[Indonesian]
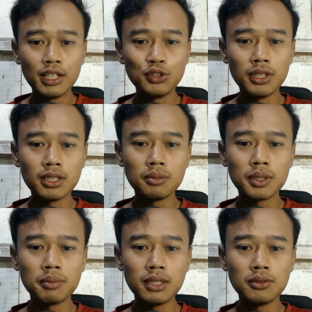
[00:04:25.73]
Itu ya
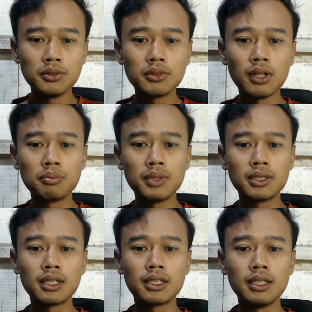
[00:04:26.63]
teman-teman untuk
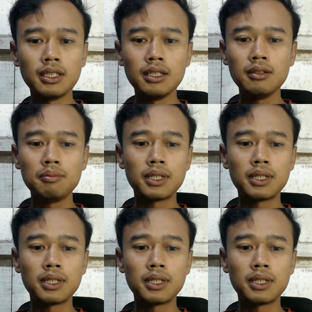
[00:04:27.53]
update terkini